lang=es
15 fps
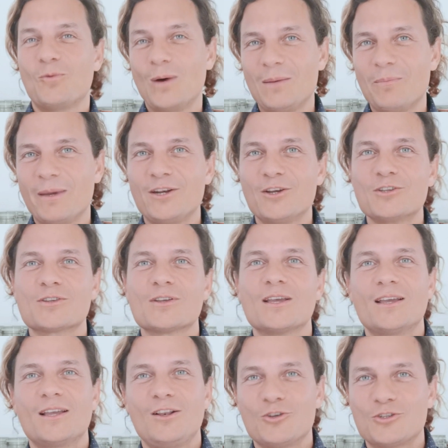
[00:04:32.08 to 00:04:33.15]
o al menos
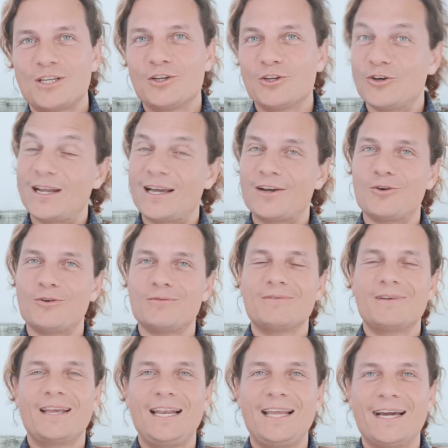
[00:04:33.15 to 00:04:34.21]
los ignoras
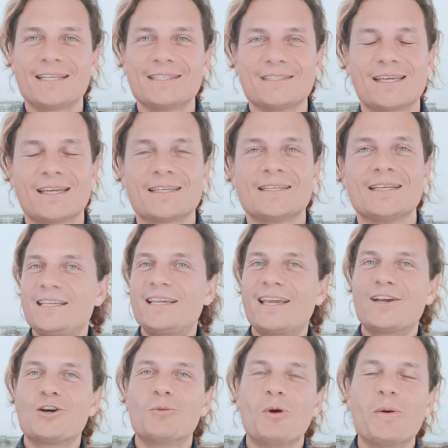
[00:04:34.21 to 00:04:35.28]
con elegancia. Así
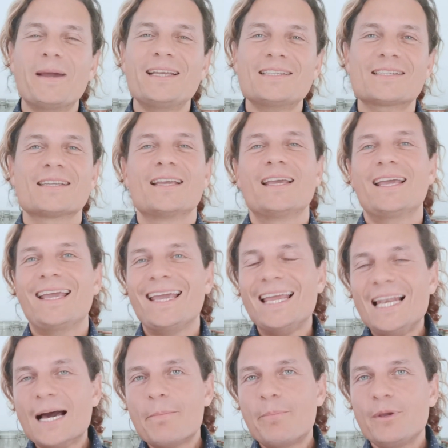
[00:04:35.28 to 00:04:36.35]
que como ves,
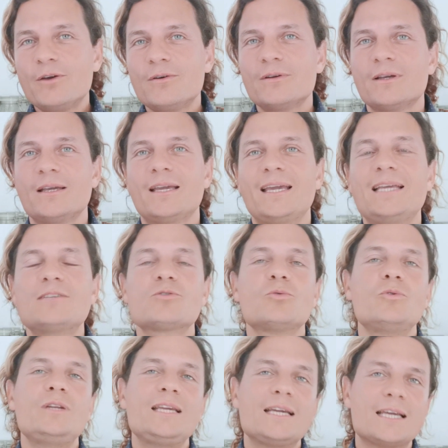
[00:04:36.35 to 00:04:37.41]
el apio
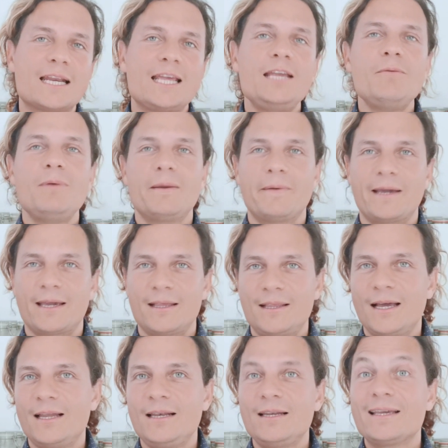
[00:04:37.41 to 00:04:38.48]
es un increíble
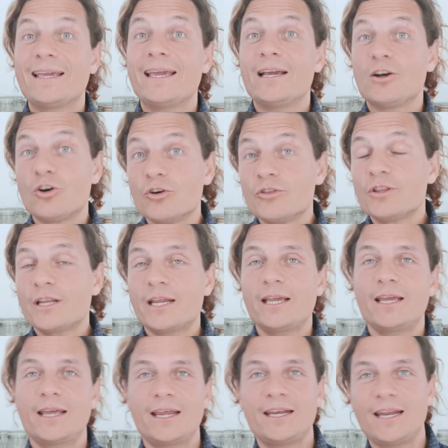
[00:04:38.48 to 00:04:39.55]
vegetal que
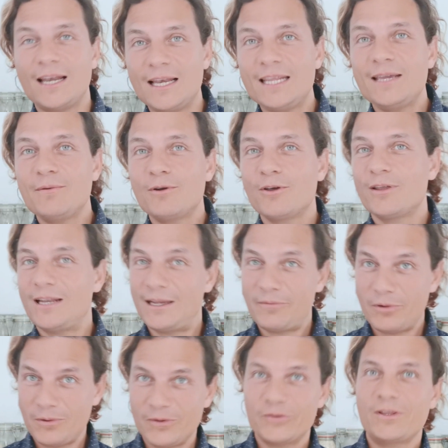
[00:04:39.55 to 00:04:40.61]
encontré en el libro de la
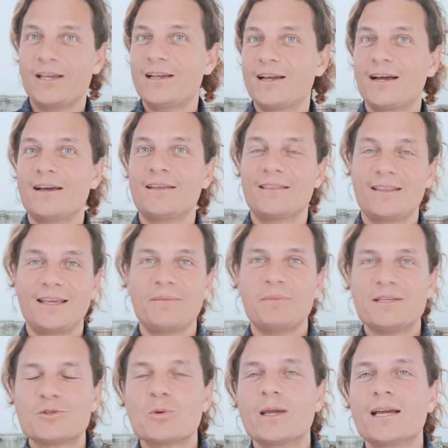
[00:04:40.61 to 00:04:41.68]
biblioteca de
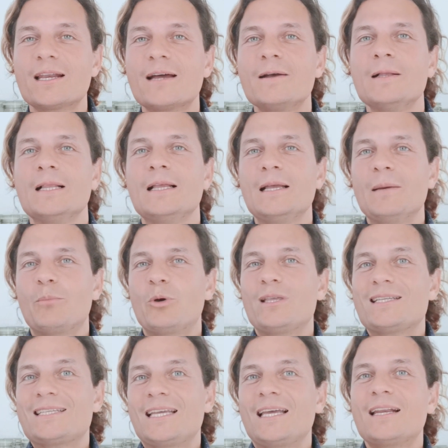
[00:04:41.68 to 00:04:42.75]
mi suegra,
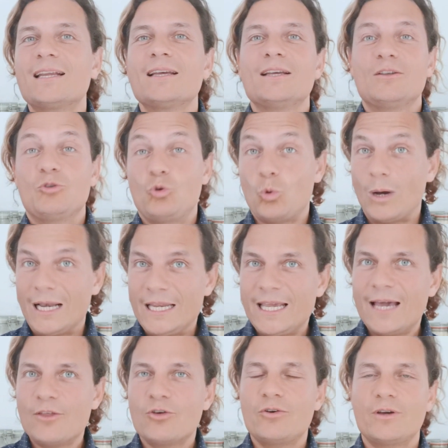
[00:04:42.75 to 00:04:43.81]
puede ser tu
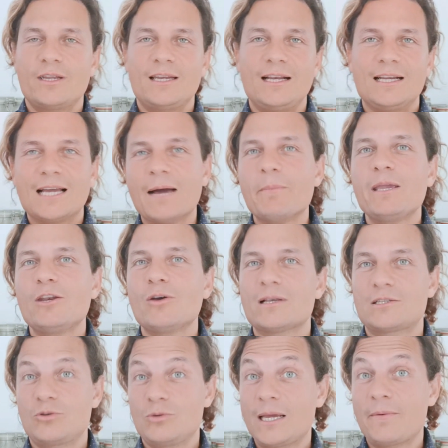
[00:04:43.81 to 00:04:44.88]
aliado en el camino
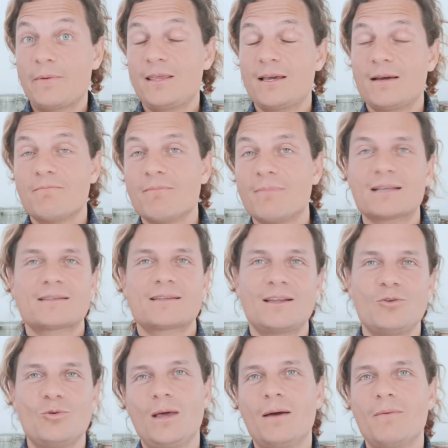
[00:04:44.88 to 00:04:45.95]
hacia una vida más
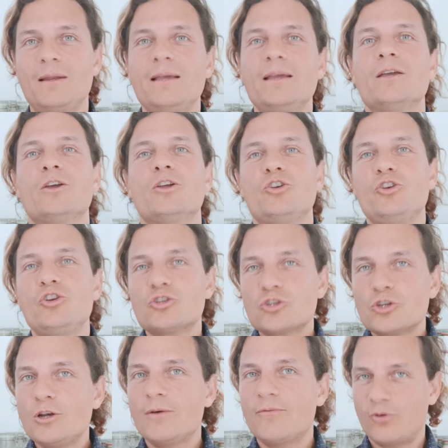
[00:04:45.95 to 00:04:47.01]
saludable, no
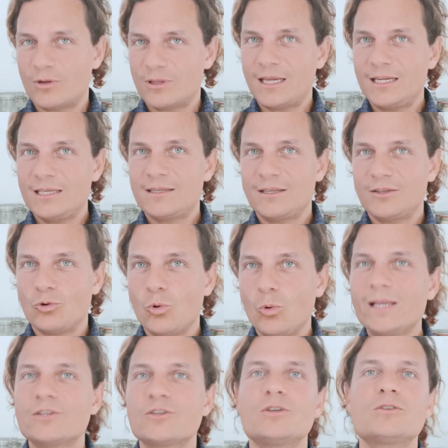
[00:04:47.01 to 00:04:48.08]
solo fortalece tus
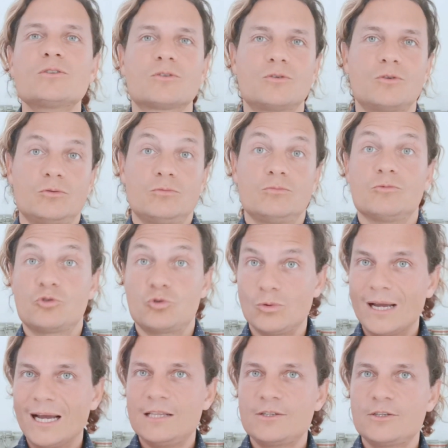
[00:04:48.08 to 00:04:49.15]
huesos con
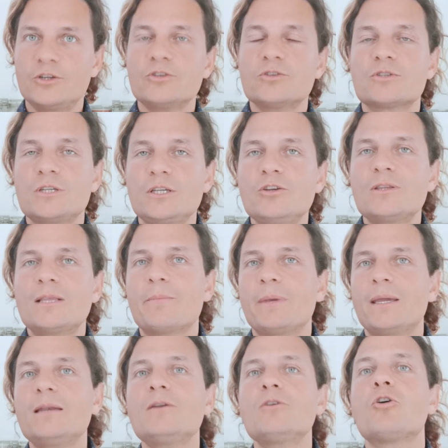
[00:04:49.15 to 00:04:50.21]
su calcio, sino
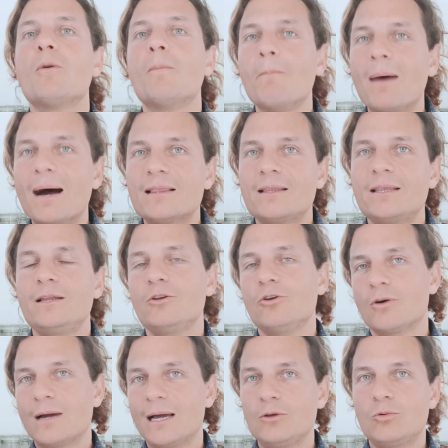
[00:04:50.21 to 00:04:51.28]
también combate
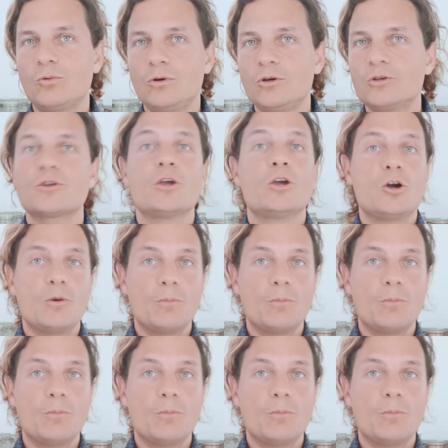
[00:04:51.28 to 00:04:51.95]
los cálculos